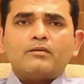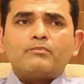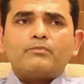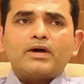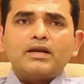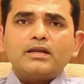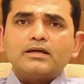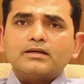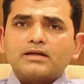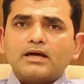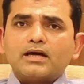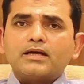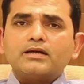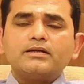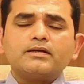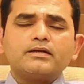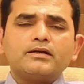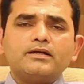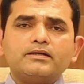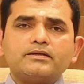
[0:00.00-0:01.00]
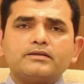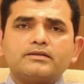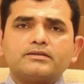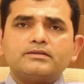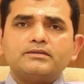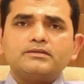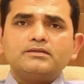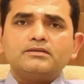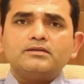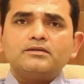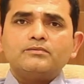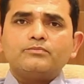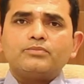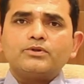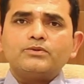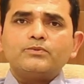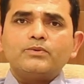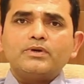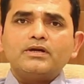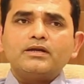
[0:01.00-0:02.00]
பல காரணங்கள் இருக்குது
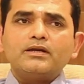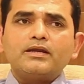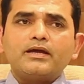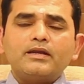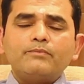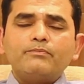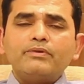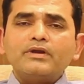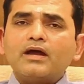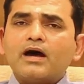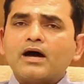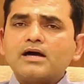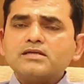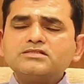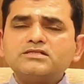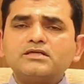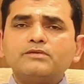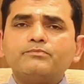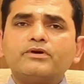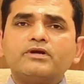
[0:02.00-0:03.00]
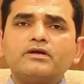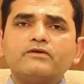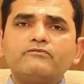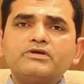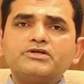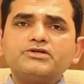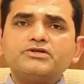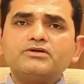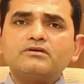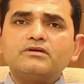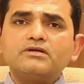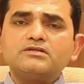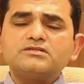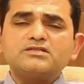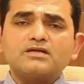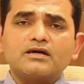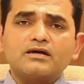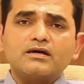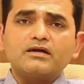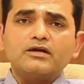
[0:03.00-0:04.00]
பொதுவாக நிறைய பேர் ஆச்சரியப்படுற விஷயம்னா
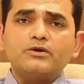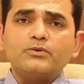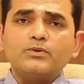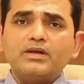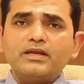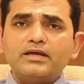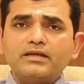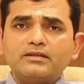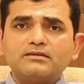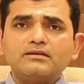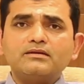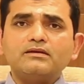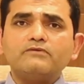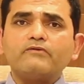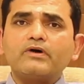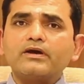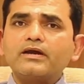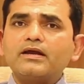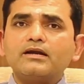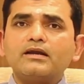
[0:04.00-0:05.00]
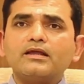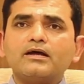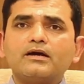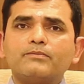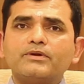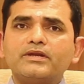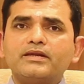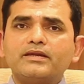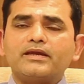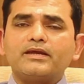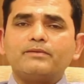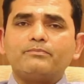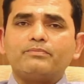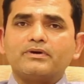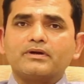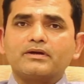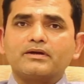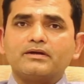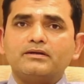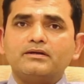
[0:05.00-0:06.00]
சர்க்கரை நோயில் இத்தனை வகைகளா அப்படின்னு
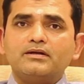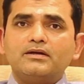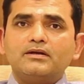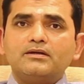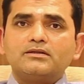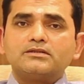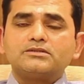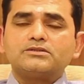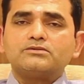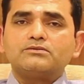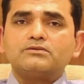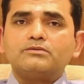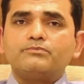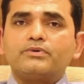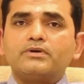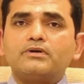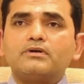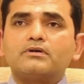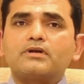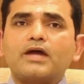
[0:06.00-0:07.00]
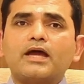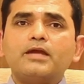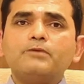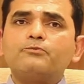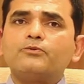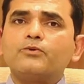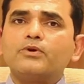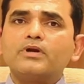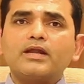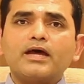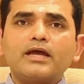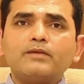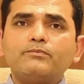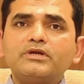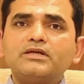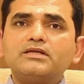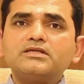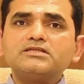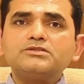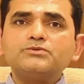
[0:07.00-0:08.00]
கேட்பாங்க ஸோ இப்போ டைப் ஒன்
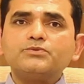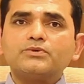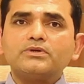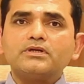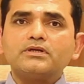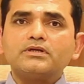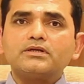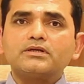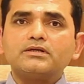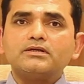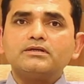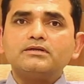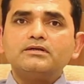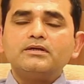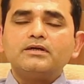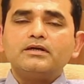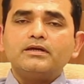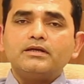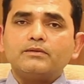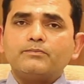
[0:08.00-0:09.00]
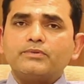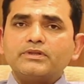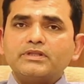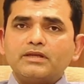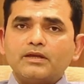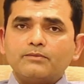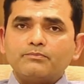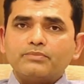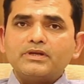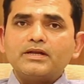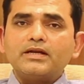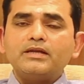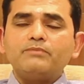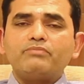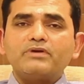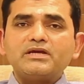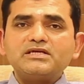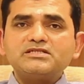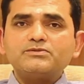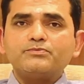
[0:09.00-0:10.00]
டயபிட்டிஸ்னு ஒன்று இருக்குது இதை பற்றி நான் பின்னாடி
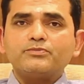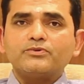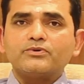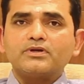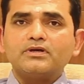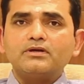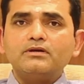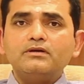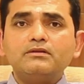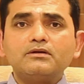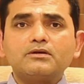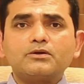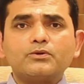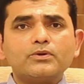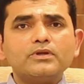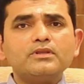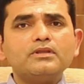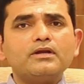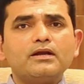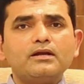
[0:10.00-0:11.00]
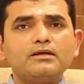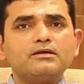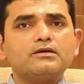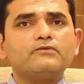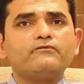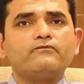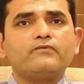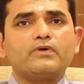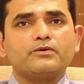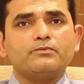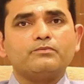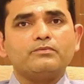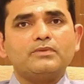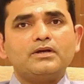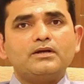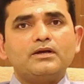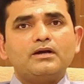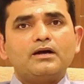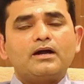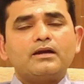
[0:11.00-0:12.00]
பேச போகிறேன் இது குழந்தைகளுக்கும் வரும்
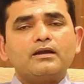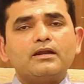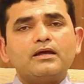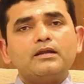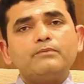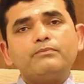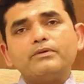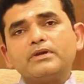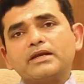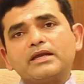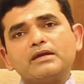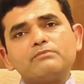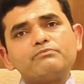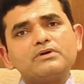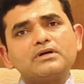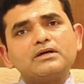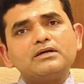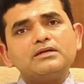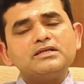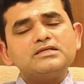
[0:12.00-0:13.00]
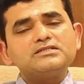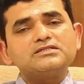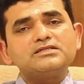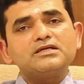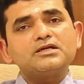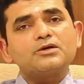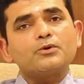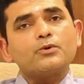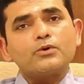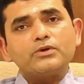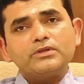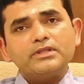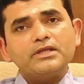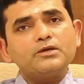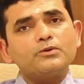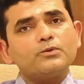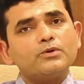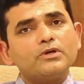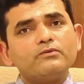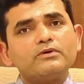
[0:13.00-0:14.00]
அண்ட் நிறைய பேர் கேட்பாங்க என்ன சார்
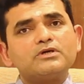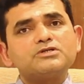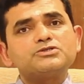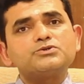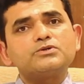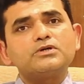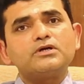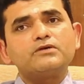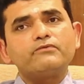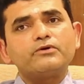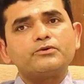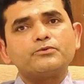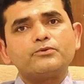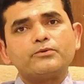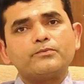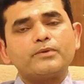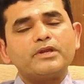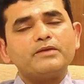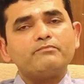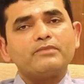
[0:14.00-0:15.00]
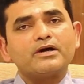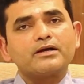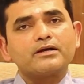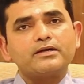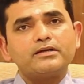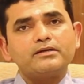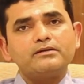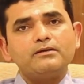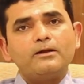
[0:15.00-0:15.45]
குழந்தைங்க கூடவா சுகர் வரும் அப்படிம்பாங்க